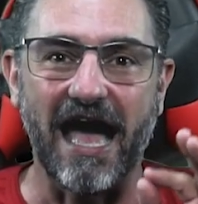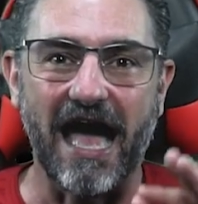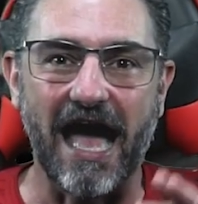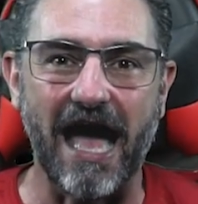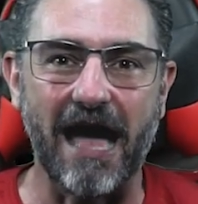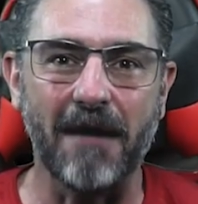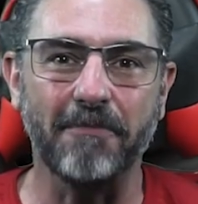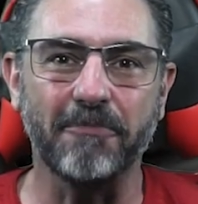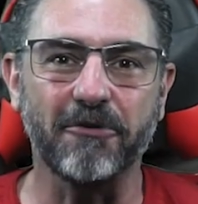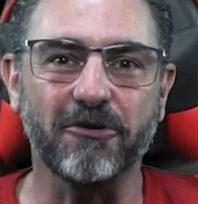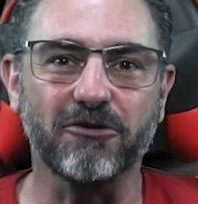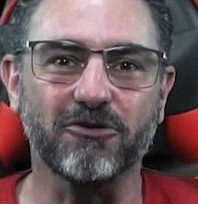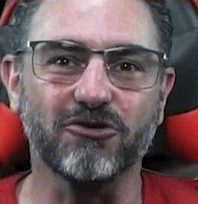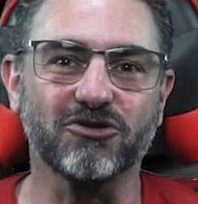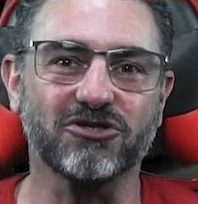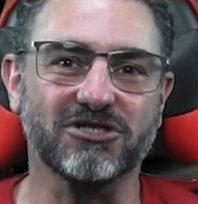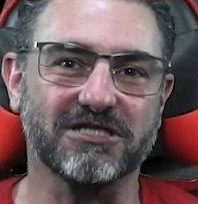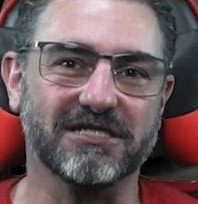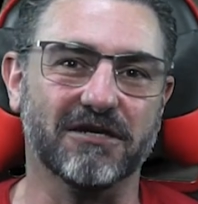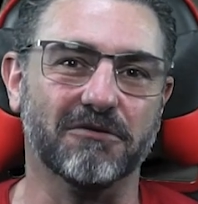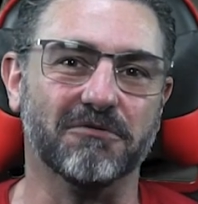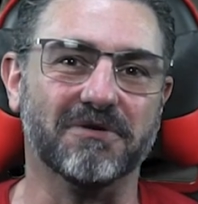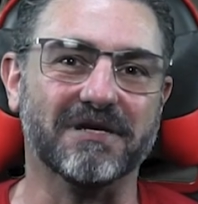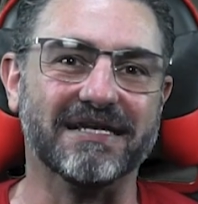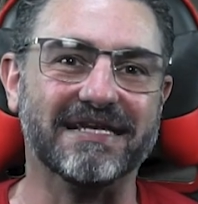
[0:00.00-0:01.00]
A
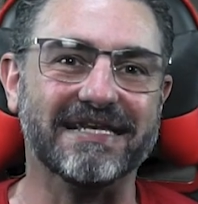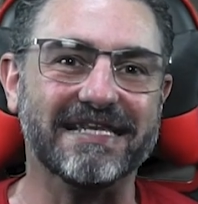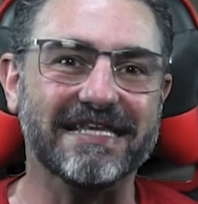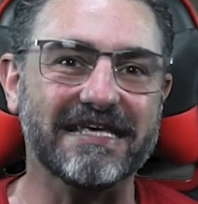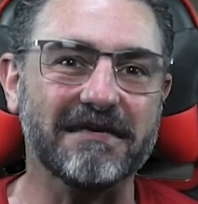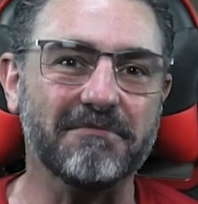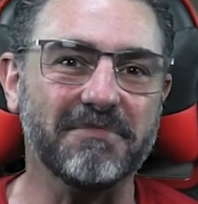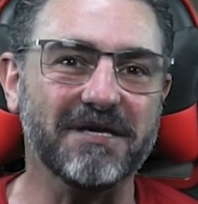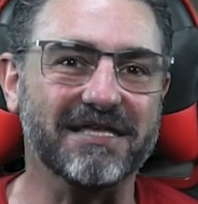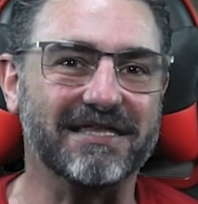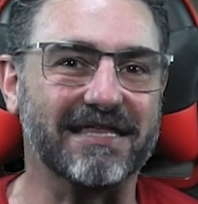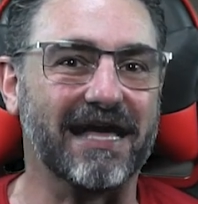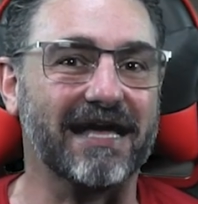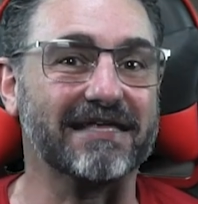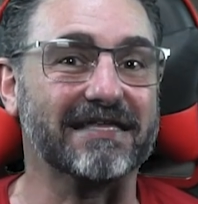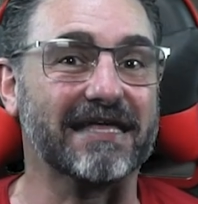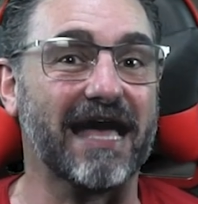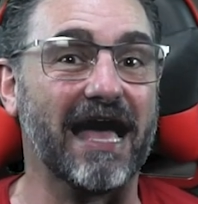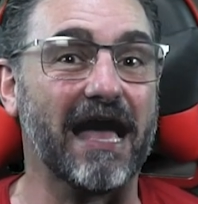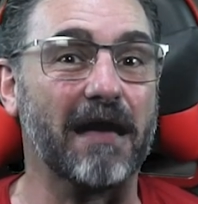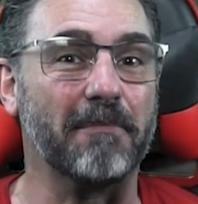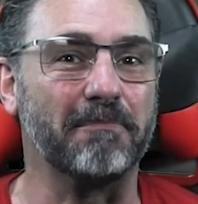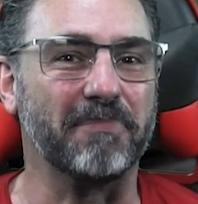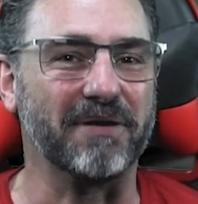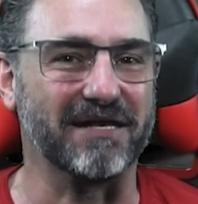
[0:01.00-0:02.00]
produção
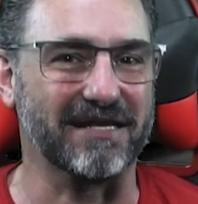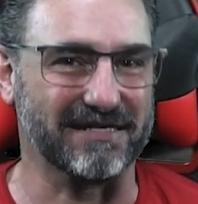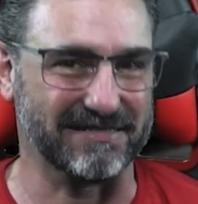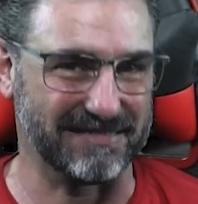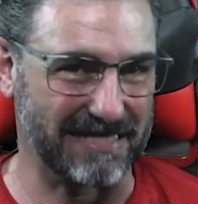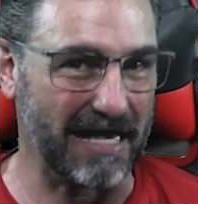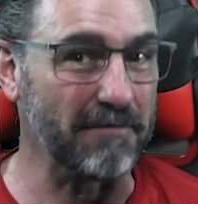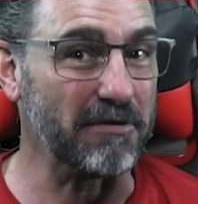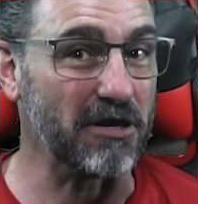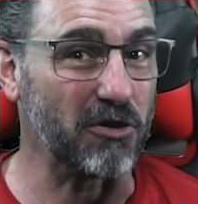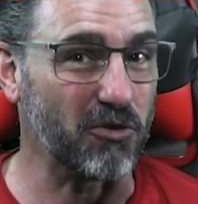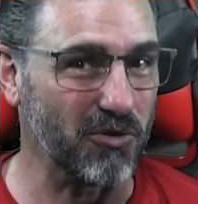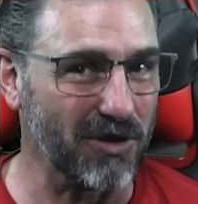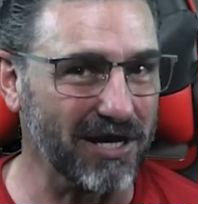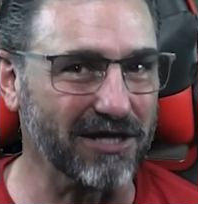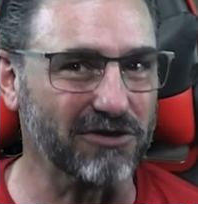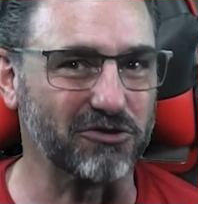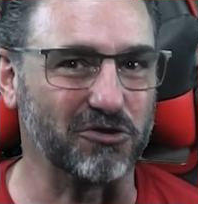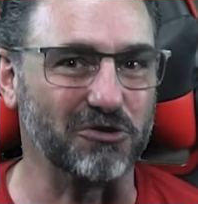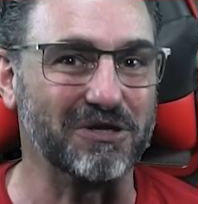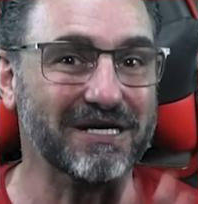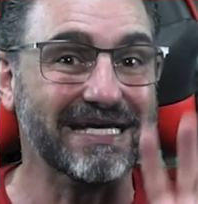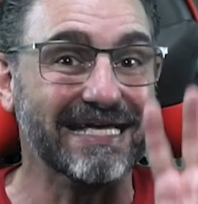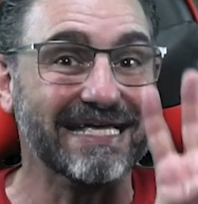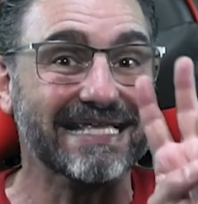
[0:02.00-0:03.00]
limitada a apenas sabe
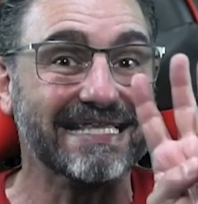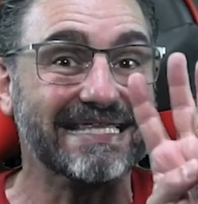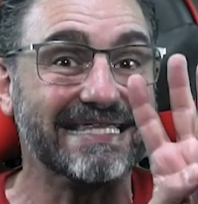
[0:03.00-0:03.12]
quanto?